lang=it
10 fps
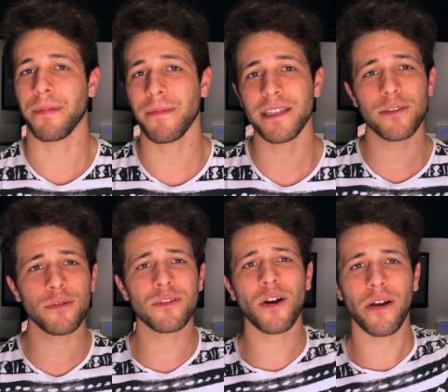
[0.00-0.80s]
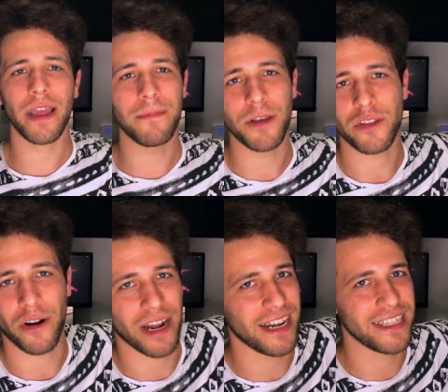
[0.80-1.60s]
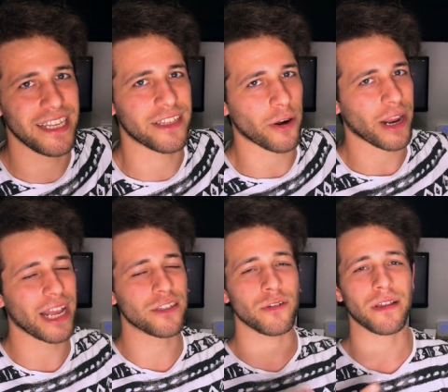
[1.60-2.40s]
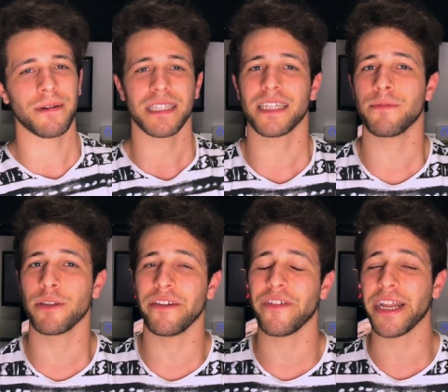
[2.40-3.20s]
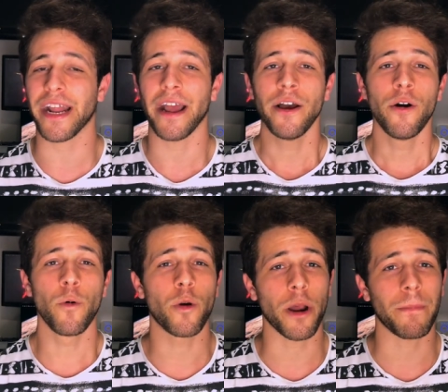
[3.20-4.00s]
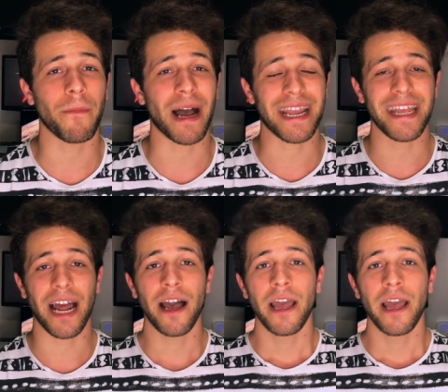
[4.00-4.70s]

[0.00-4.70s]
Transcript: Prima di tutto il mio drone lì dietro, che assolutamente si può definire un corpo macchina.